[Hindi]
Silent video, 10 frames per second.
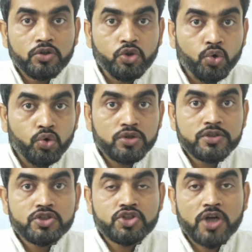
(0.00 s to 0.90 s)
दो
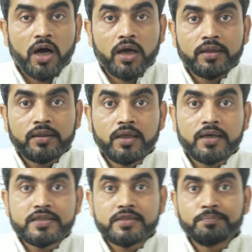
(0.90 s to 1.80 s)
चार
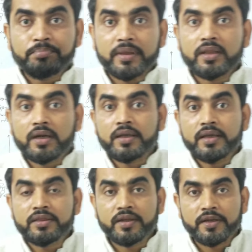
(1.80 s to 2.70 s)
दस पंद्रह
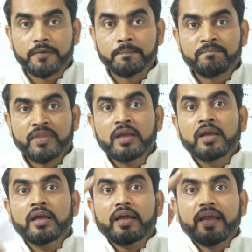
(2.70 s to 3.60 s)
कितने
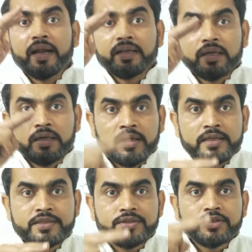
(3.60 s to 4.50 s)
एट
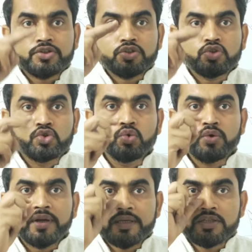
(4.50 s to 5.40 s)
लीस्ट टू
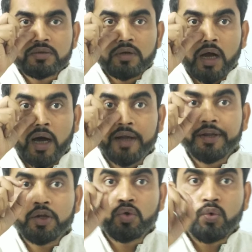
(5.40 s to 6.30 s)
रेज आर
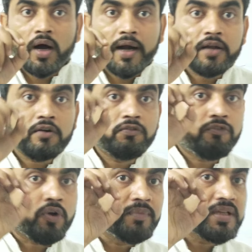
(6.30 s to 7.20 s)
रिक्वायर्ड
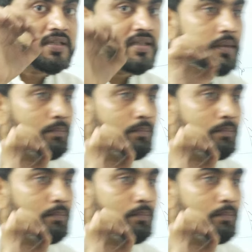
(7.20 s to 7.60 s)
फ्रॉम द सेम